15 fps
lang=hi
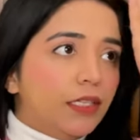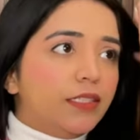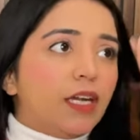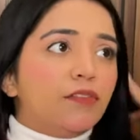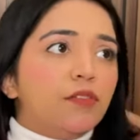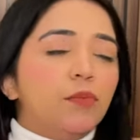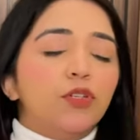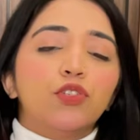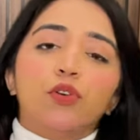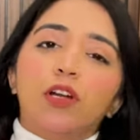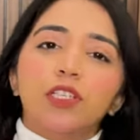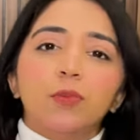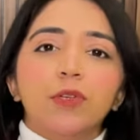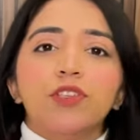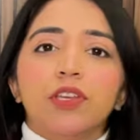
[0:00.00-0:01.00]
या फिर मैं
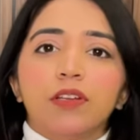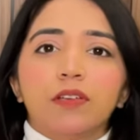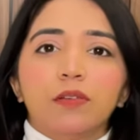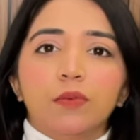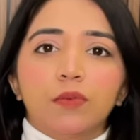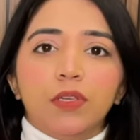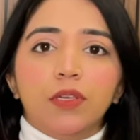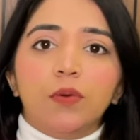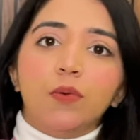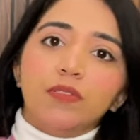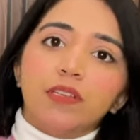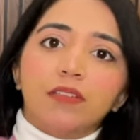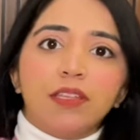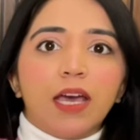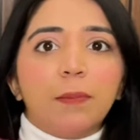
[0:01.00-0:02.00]
शॉर्ट्स पर शेयर करूंगी हो
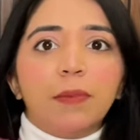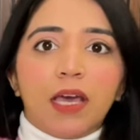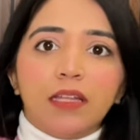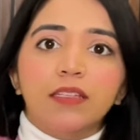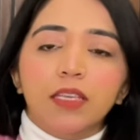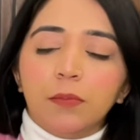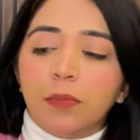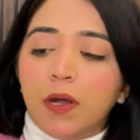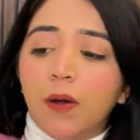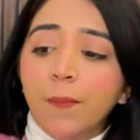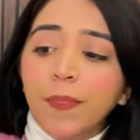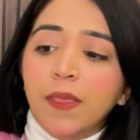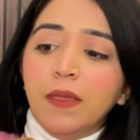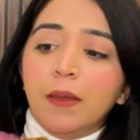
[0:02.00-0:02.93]
सकता है आप ना देख पाओ